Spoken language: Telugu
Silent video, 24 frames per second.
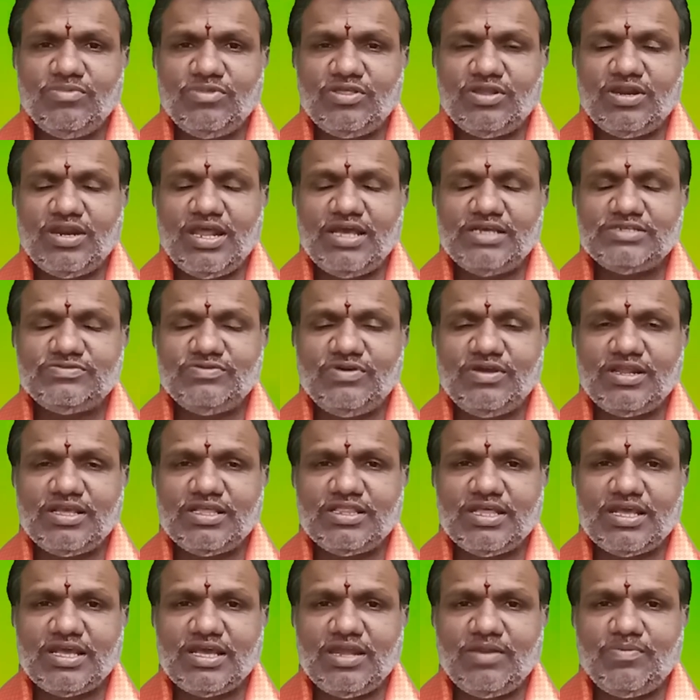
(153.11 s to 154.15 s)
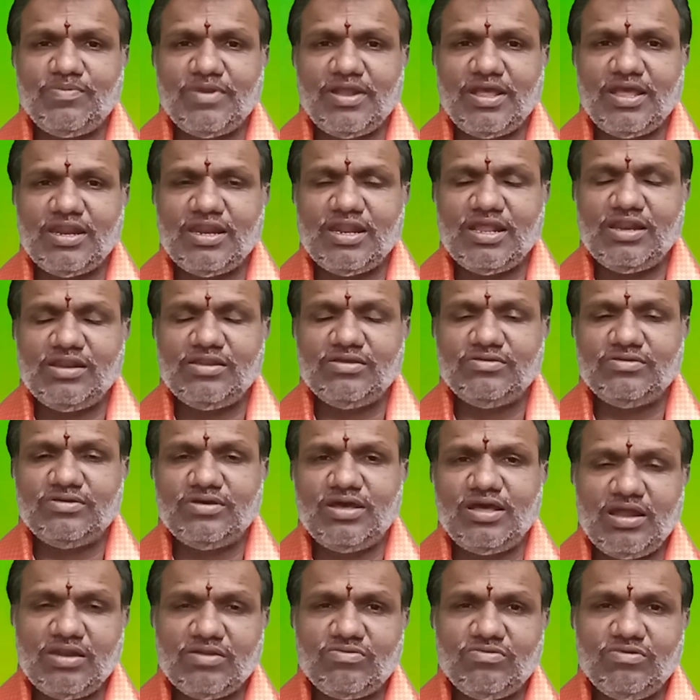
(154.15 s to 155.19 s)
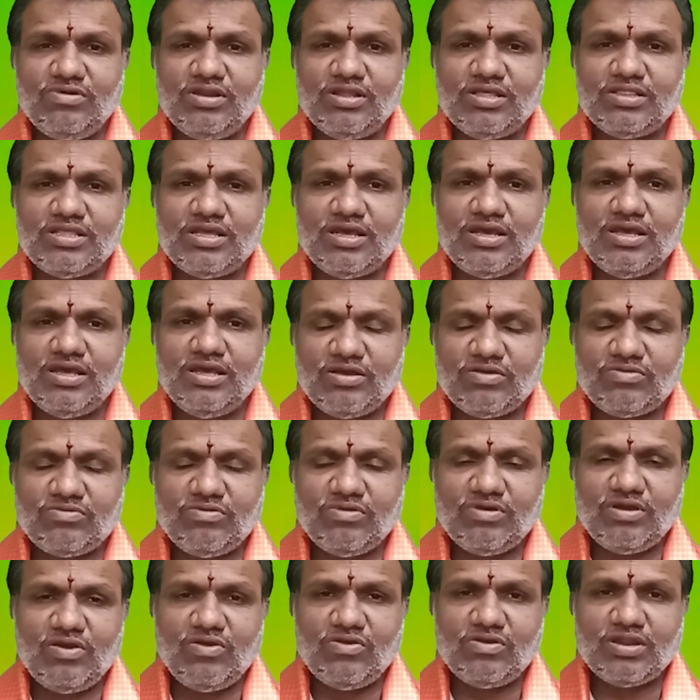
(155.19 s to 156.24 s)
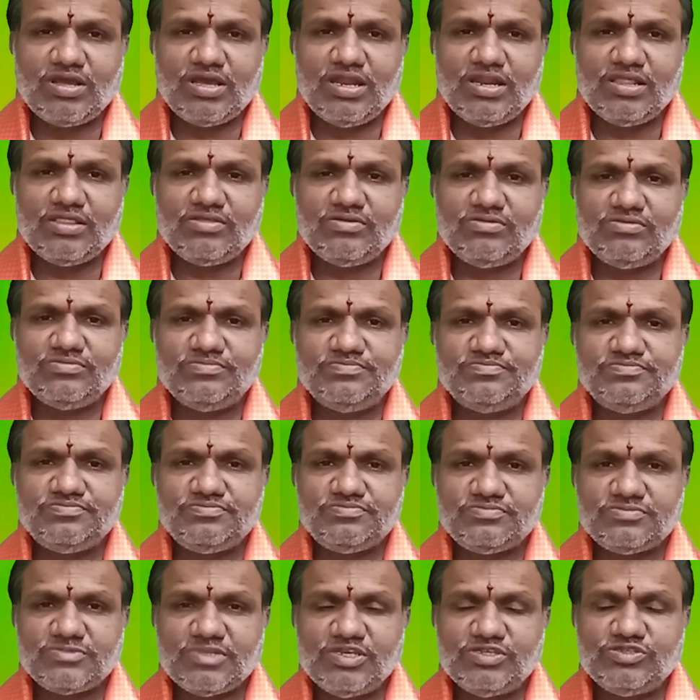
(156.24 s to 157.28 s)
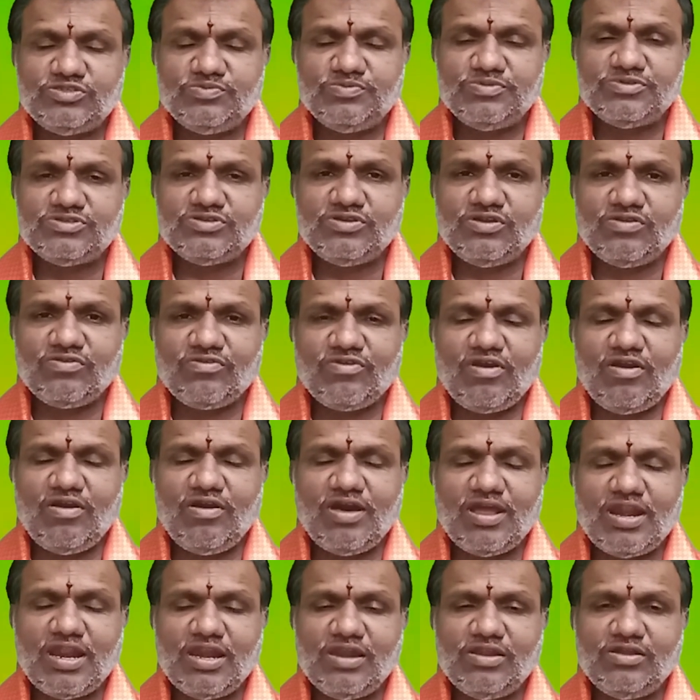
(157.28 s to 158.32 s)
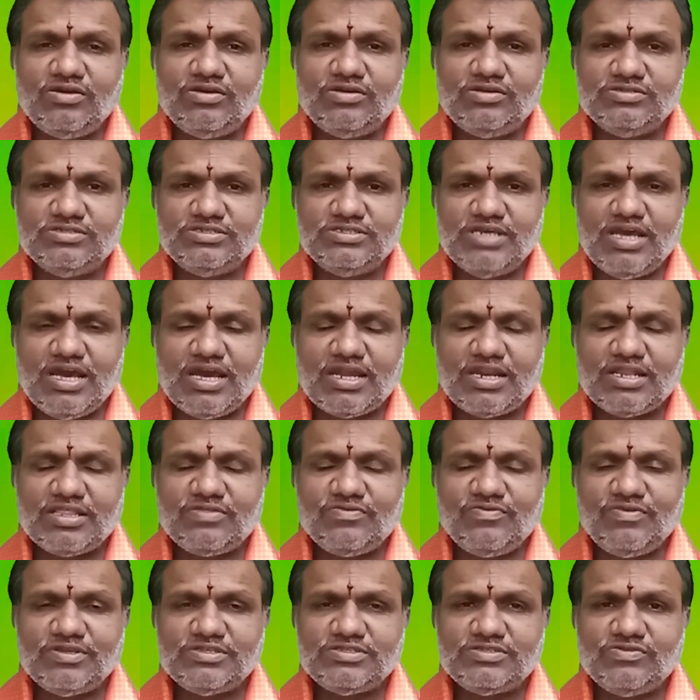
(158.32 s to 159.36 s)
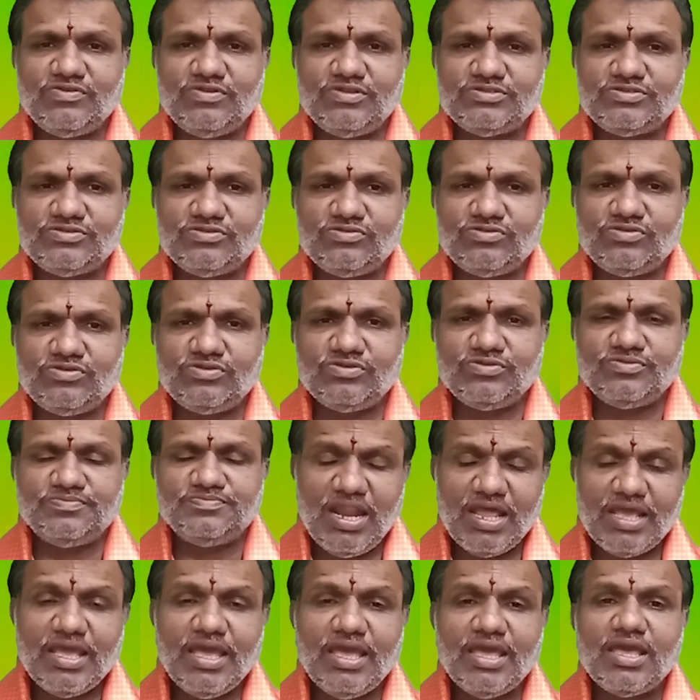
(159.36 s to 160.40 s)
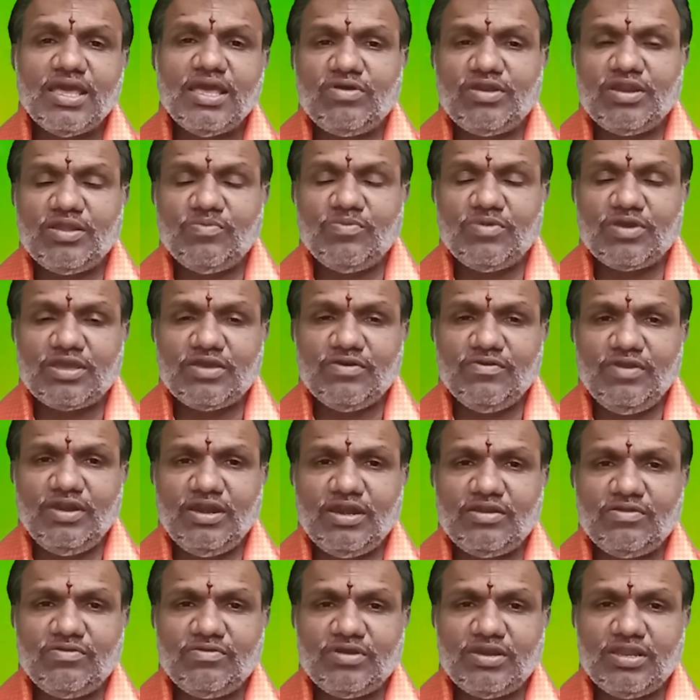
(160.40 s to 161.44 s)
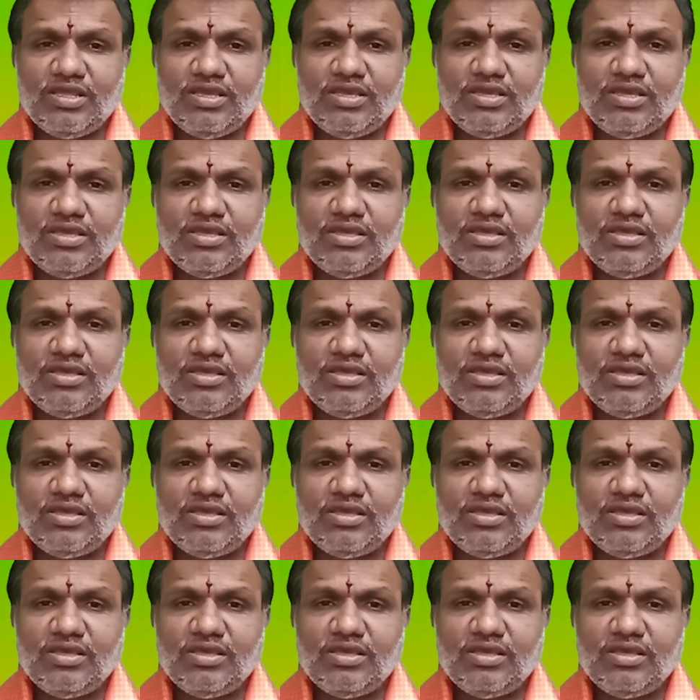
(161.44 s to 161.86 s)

మిథున రాశి వారికి దగ్గర ప్రయాణాలు అనుకూలత తక్కువగా ఉండగలదు ఇచ్చిపుచ్చుకున్న వ్యవహారాల్లో జాగ్రత్త వహించవలసి ఉండడం అలాగే కొన్ని ముఖ్యమైనటువంటి